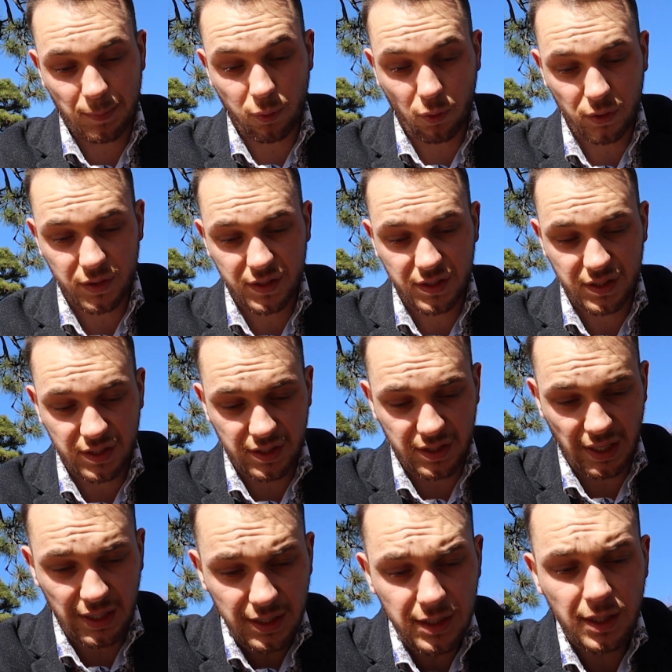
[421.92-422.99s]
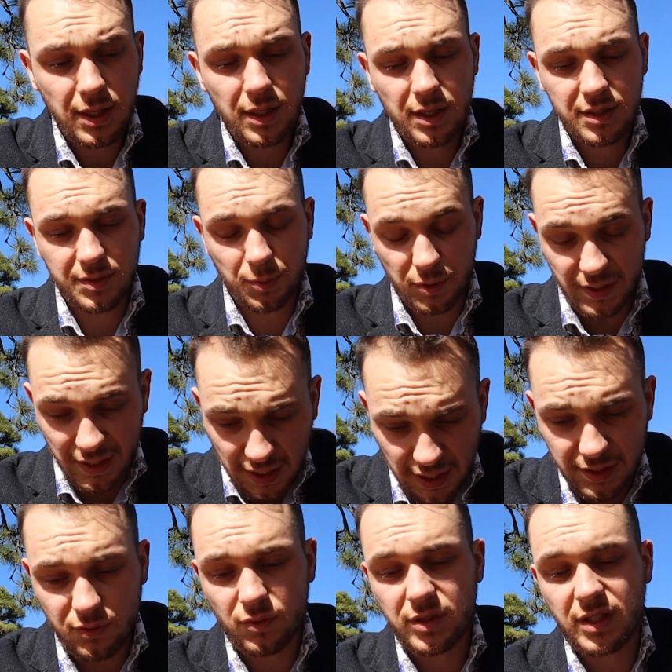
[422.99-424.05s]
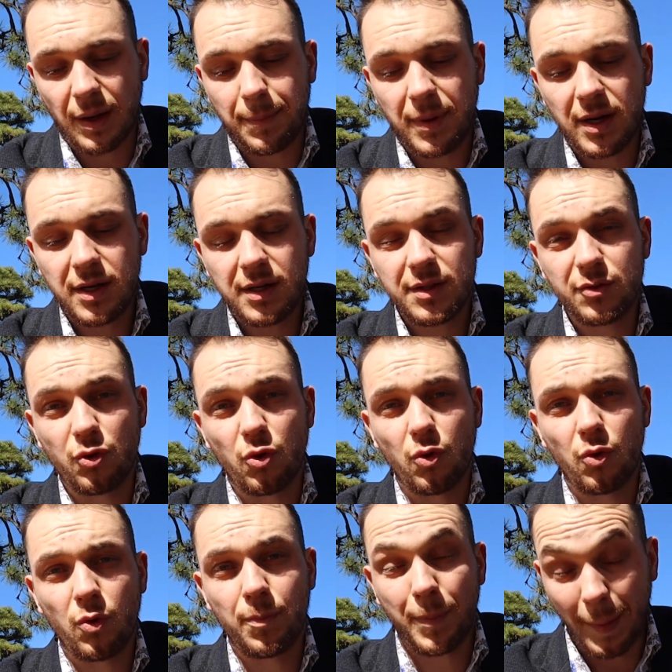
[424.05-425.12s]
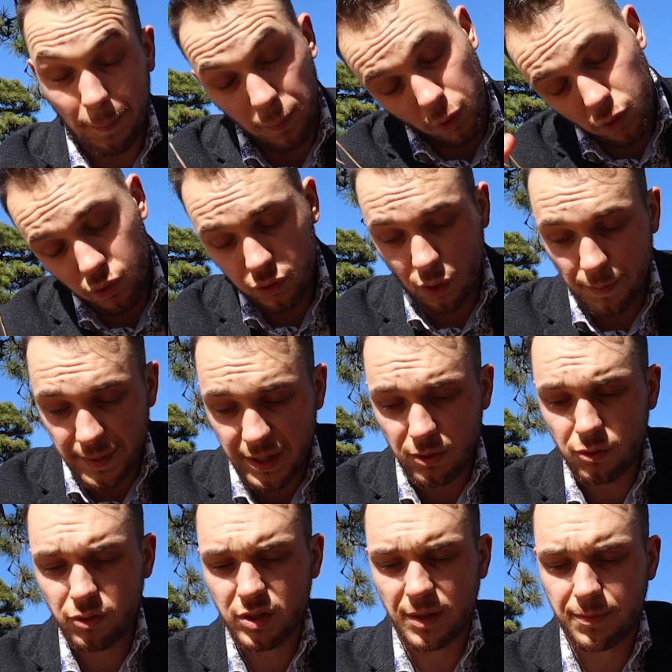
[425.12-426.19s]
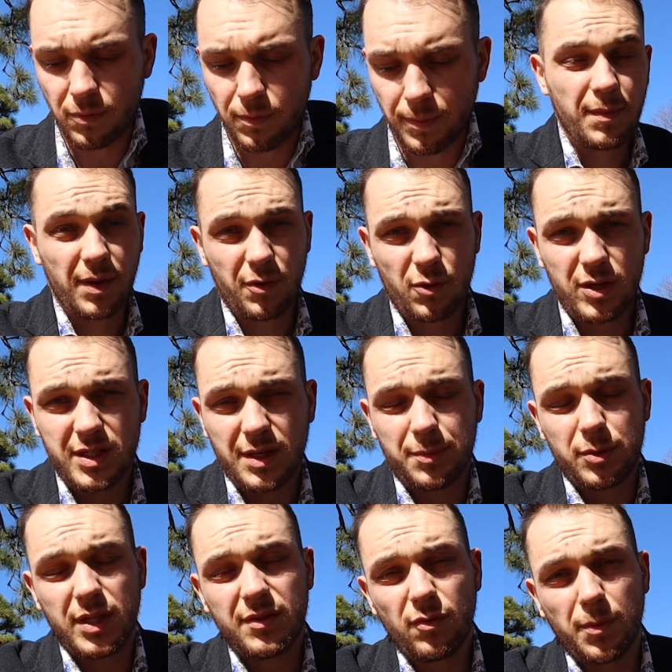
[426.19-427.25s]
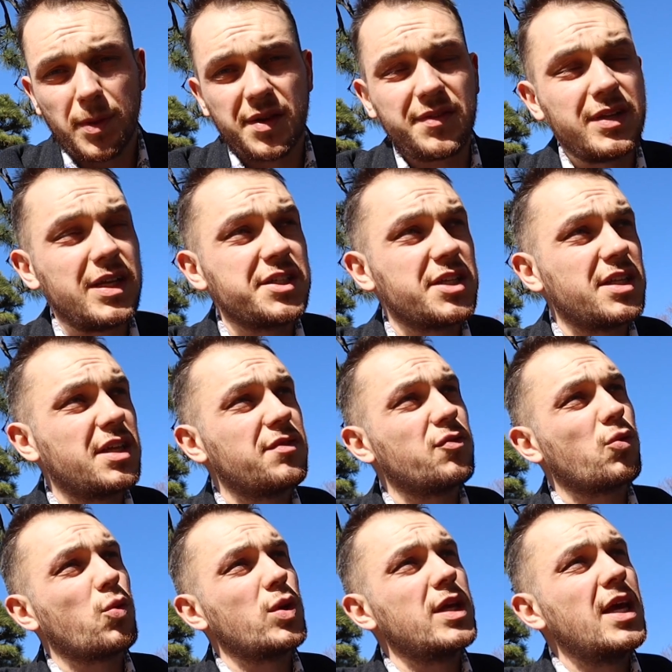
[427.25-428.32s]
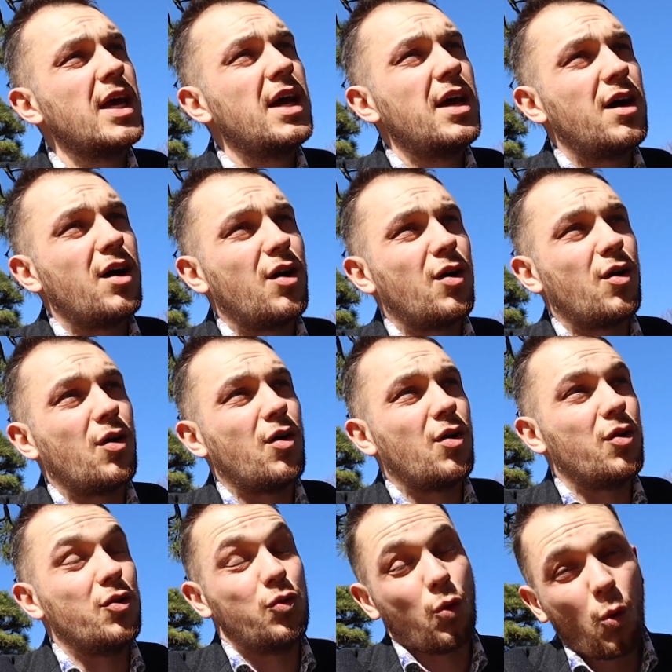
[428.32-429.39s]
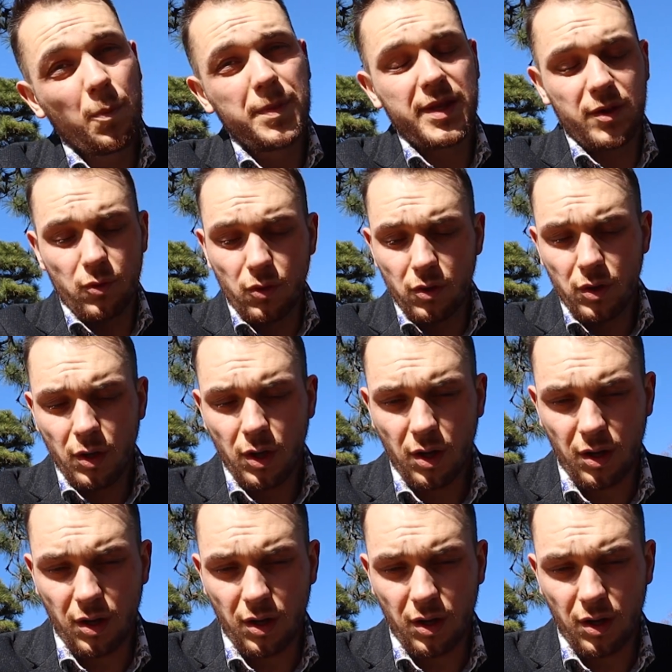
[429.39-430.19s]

pour ça, c'est pour cette raison qu'il n'y a pas, de, pas beaucoup de bio au Japon. Parce que les Japonais vont privilégier des fruits non bio,